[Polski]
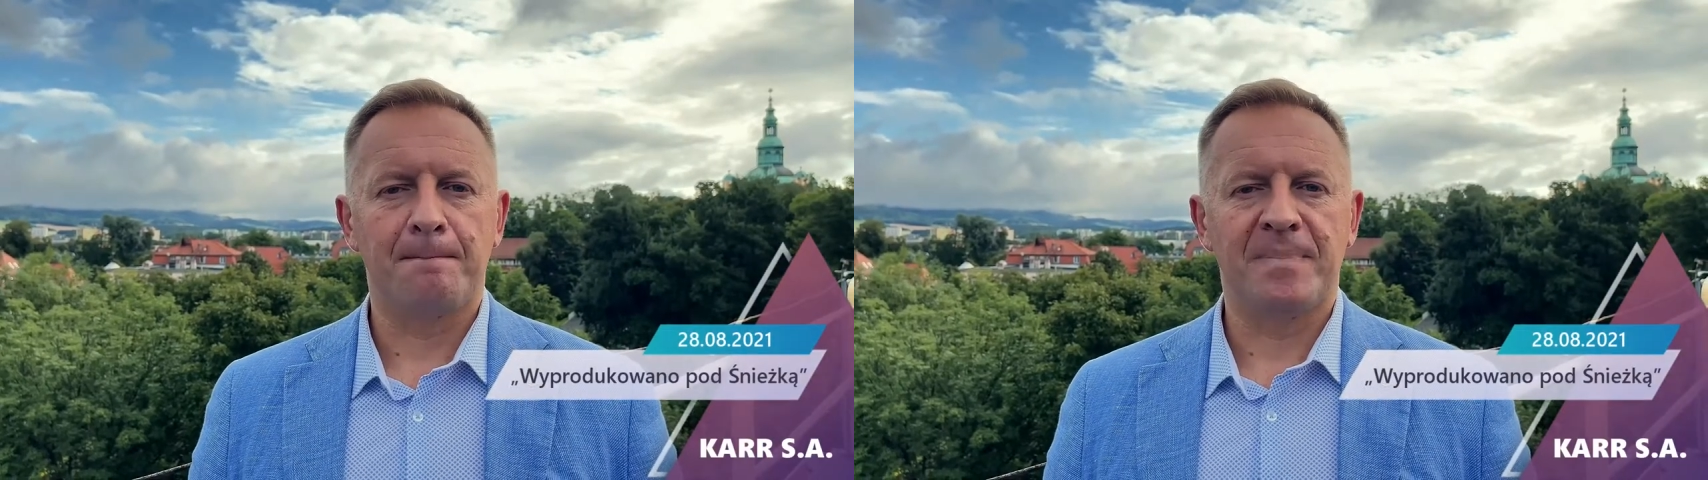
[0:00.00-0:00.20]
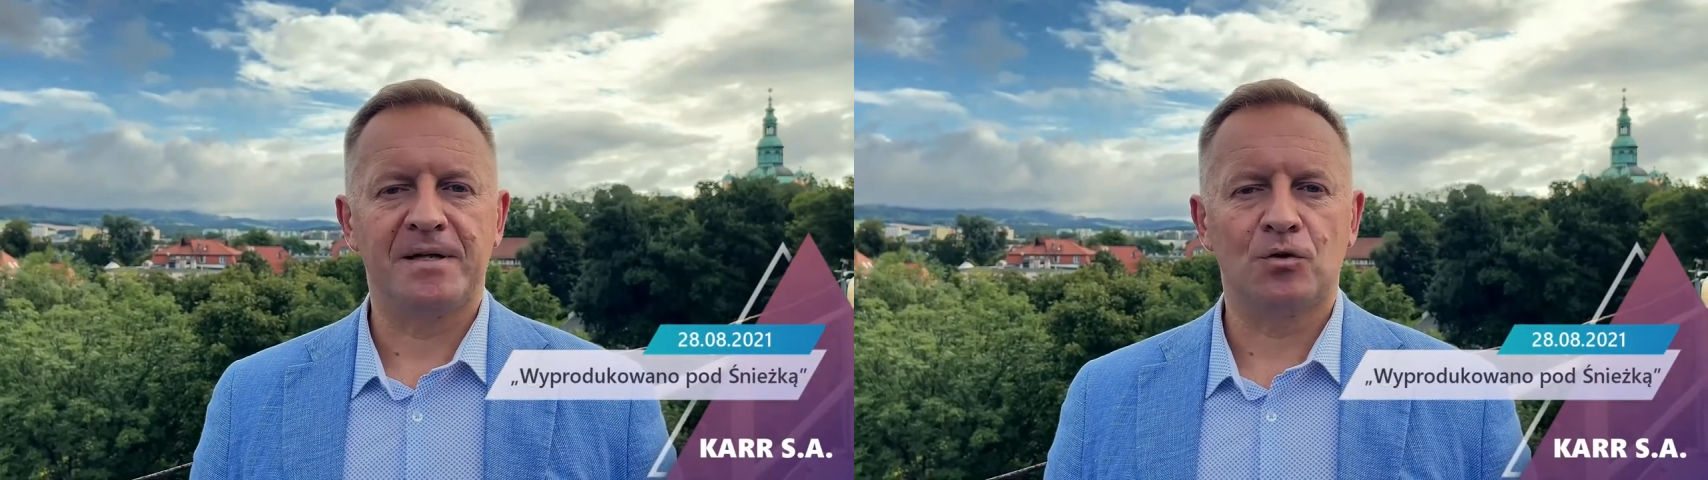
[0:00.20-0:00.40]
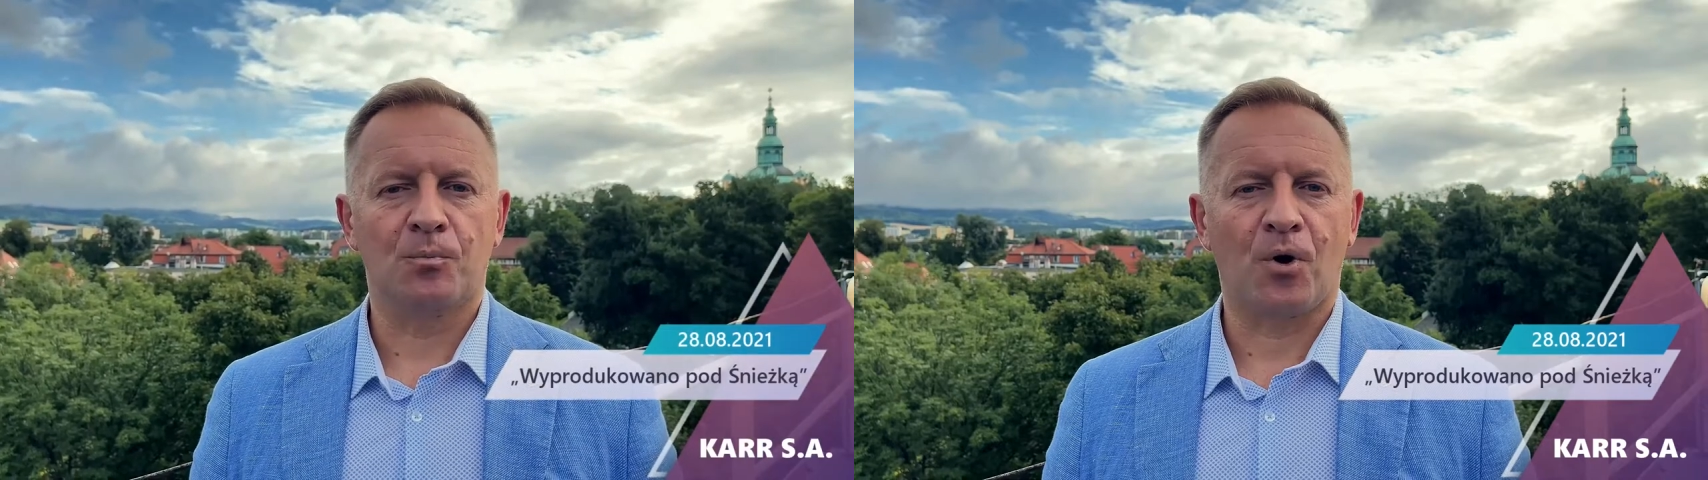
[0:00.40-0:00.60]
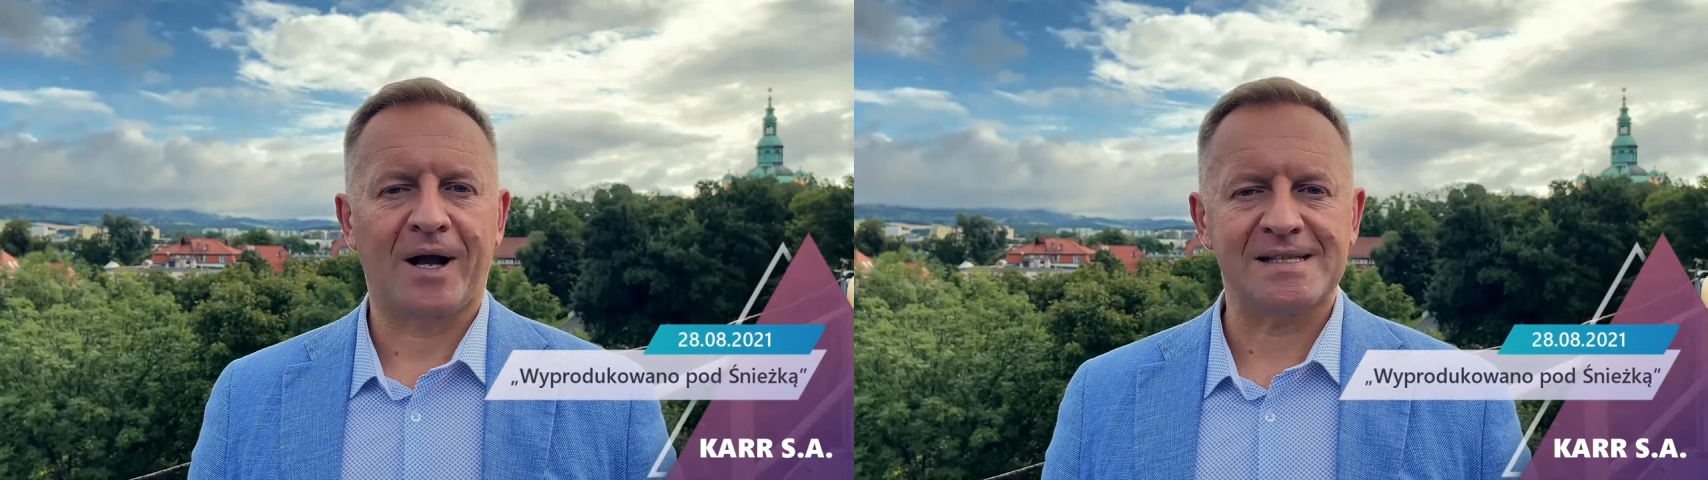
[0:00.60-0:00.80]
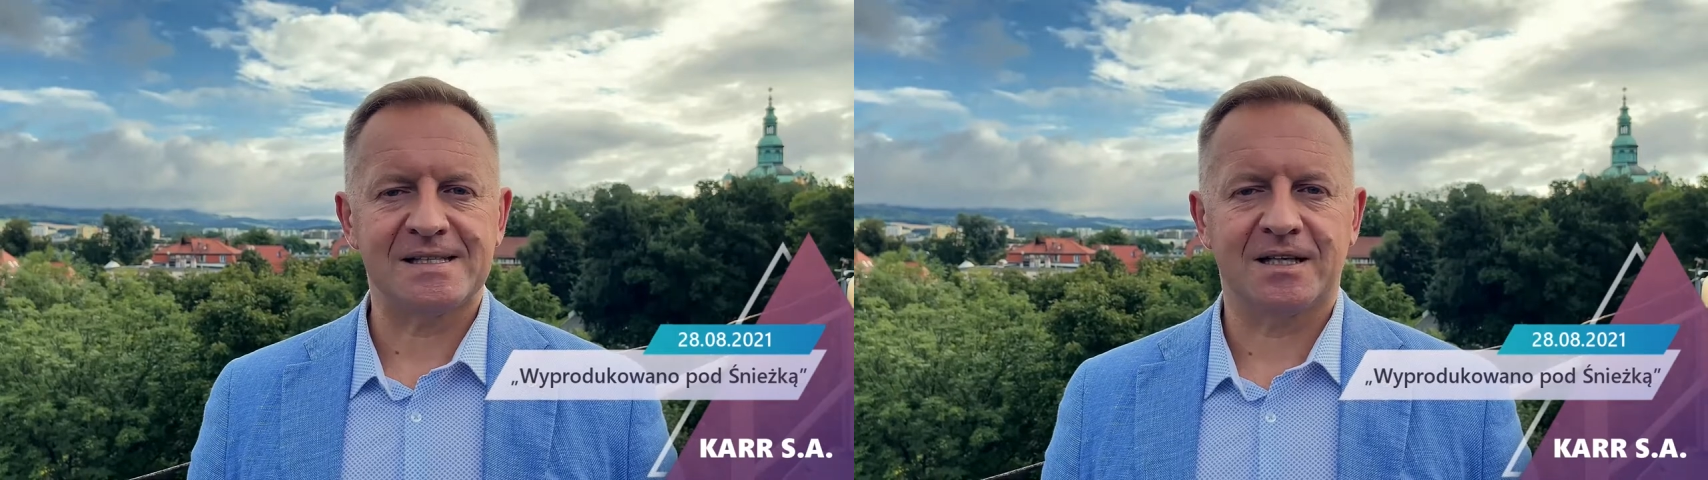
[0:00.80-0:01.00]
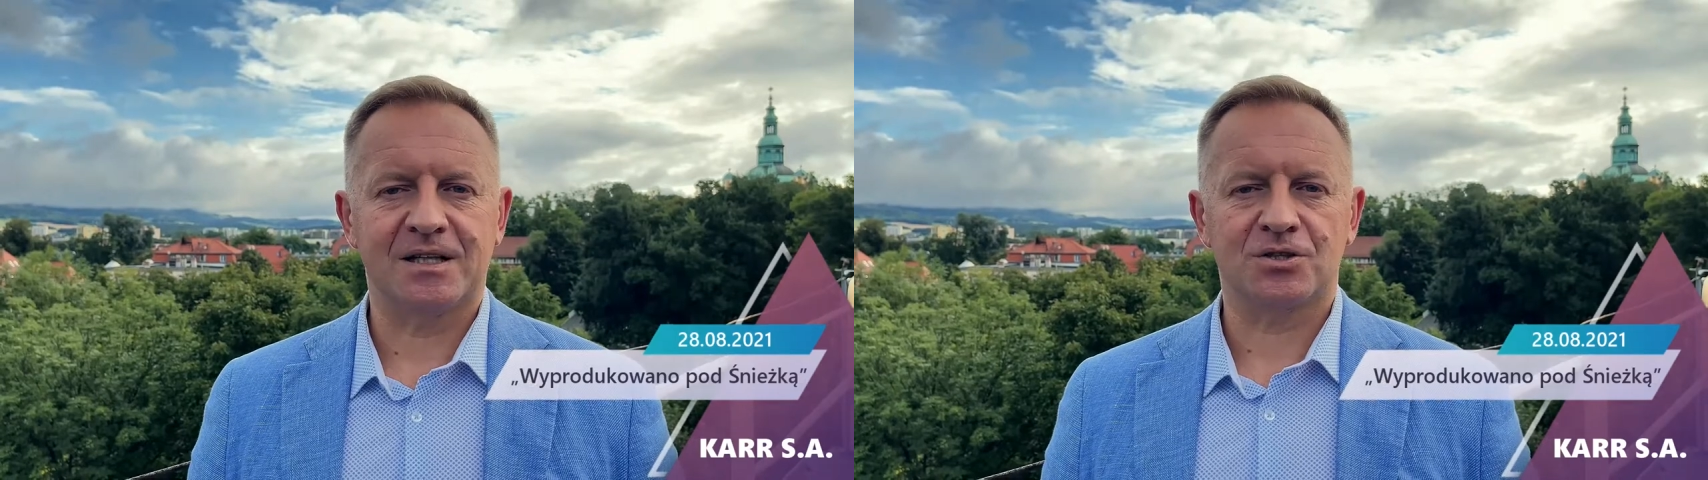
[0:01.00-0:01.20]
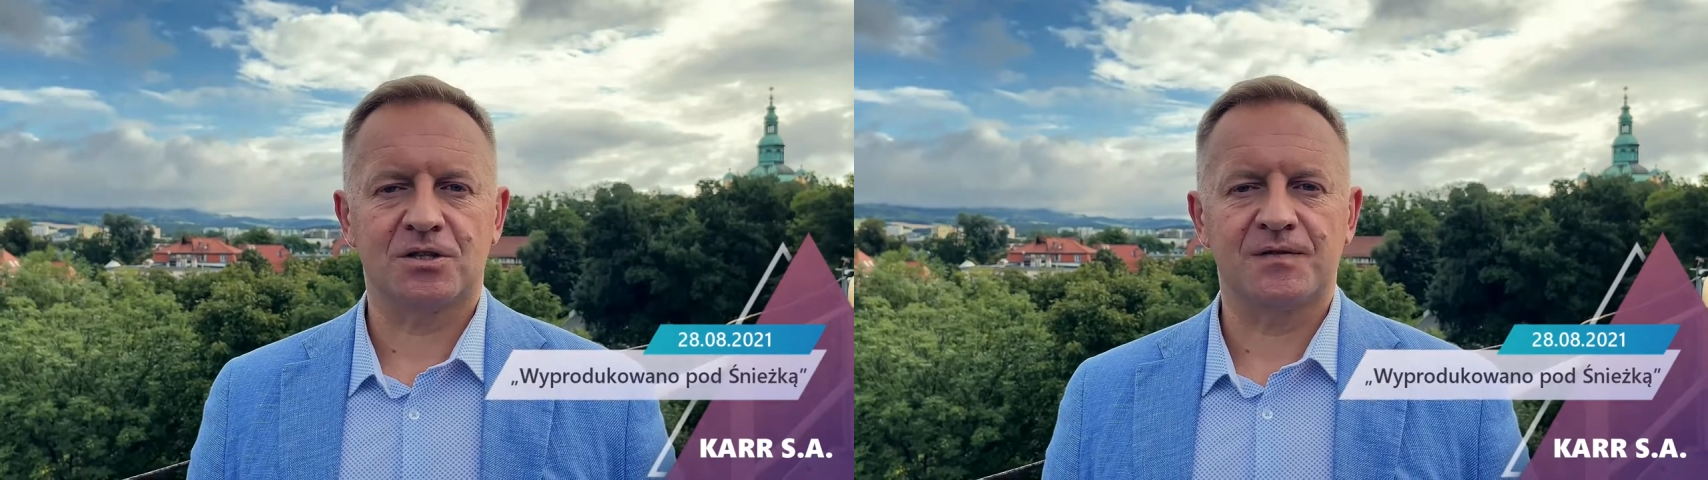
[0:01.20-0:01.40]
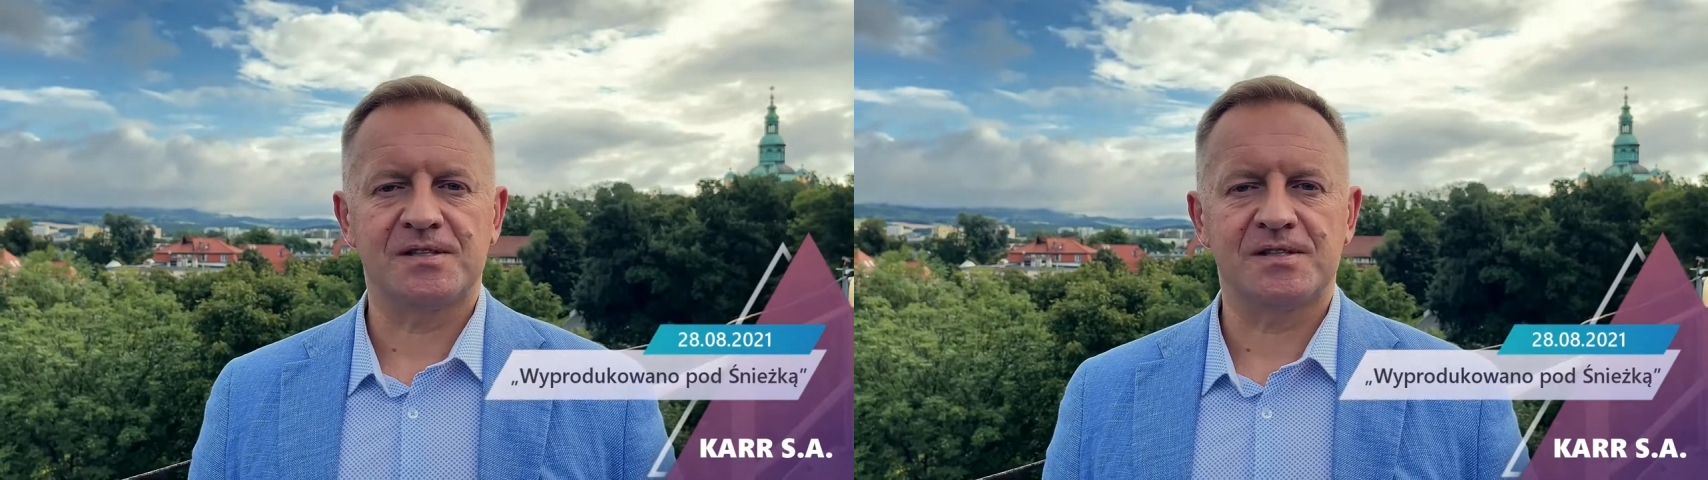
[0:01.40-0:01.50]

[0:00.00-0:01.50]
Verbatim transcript: będą pokazy taneczne,